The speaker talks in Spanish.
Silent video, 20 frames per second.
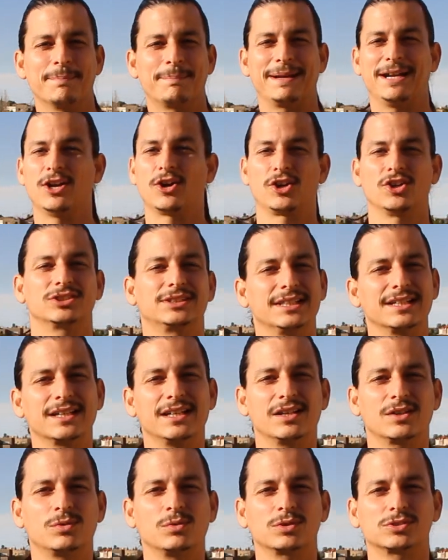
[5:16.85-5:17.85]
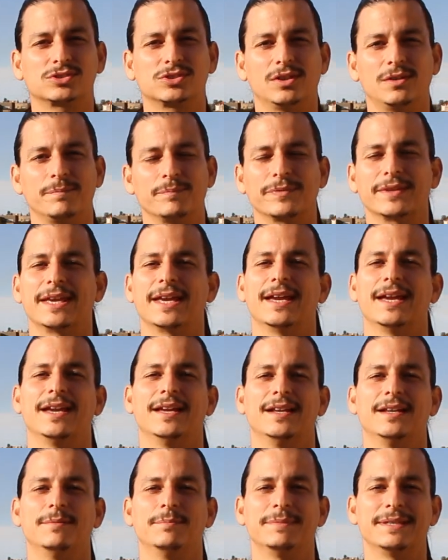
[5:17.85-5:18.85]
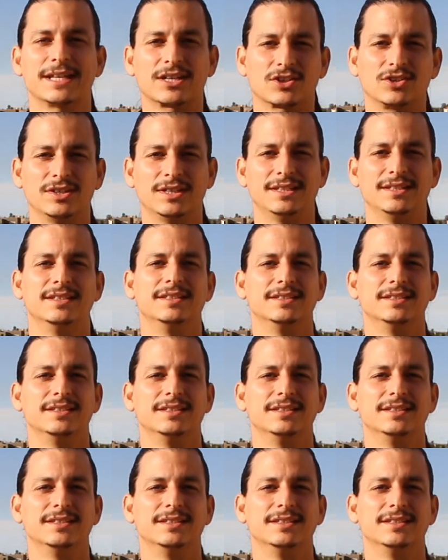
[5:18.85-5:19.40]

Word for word: Para los que no tienen el curso, el miércoles